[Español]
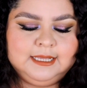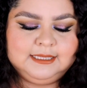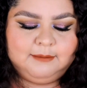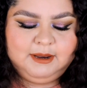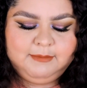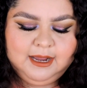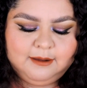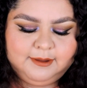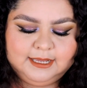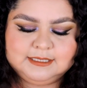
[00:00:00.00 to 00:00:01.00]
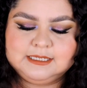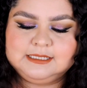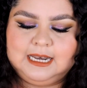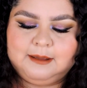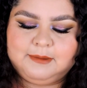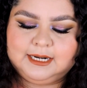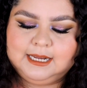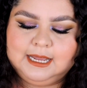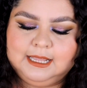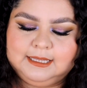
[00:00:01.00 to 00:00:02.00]
También me acabé estos de la
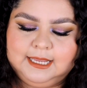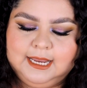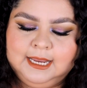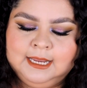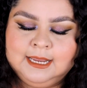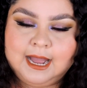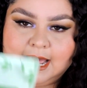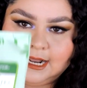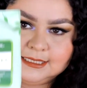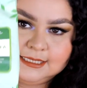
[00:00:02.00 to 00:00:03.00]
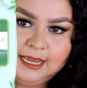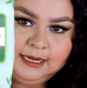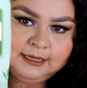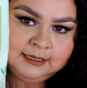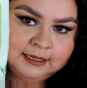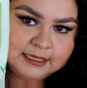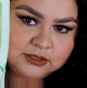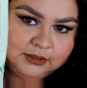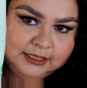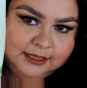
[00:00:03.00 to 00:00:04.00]
marca de Aranza, que
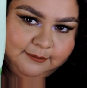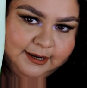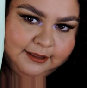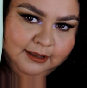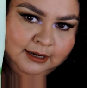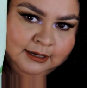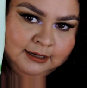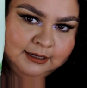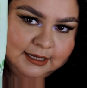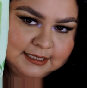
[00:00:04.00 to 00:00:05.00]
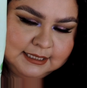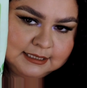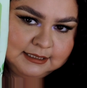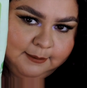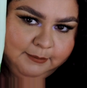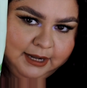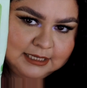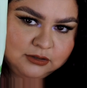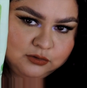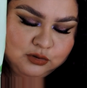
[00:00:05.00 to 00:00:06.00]
son de té verde. Y estas siempre
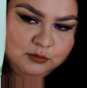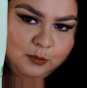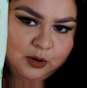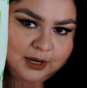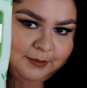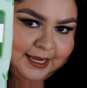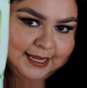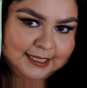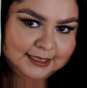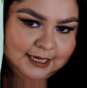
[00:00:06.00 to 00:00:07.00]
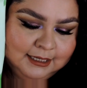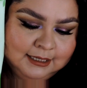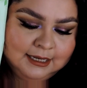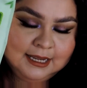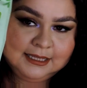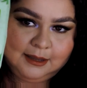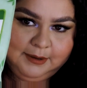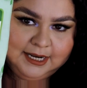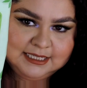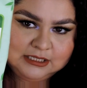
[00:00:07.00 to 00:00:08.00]
las consumo porque me encantan.
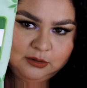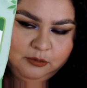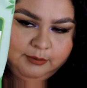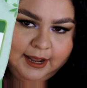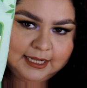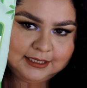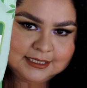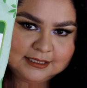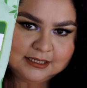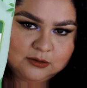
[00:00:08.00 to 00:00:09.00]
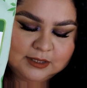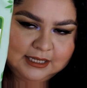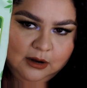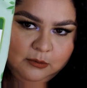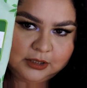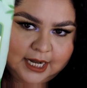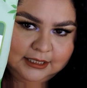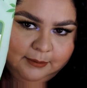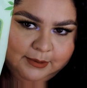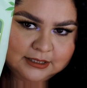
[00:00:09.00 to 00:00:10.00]
También esas son muy baratas, estas cuestan como
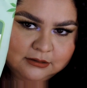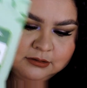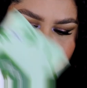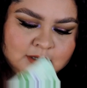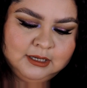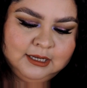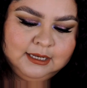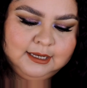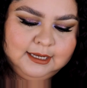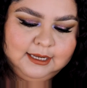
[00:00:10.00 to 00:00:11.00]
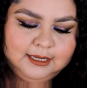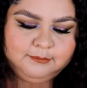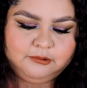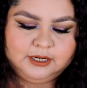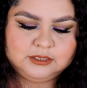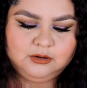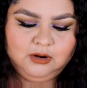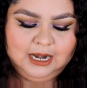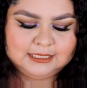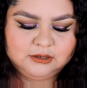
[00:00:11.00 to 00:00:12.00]
30 pesos. Y por
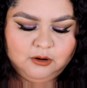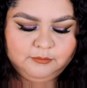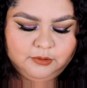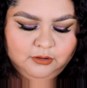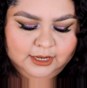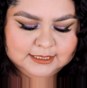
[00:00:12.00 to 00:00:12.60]
eso las compro.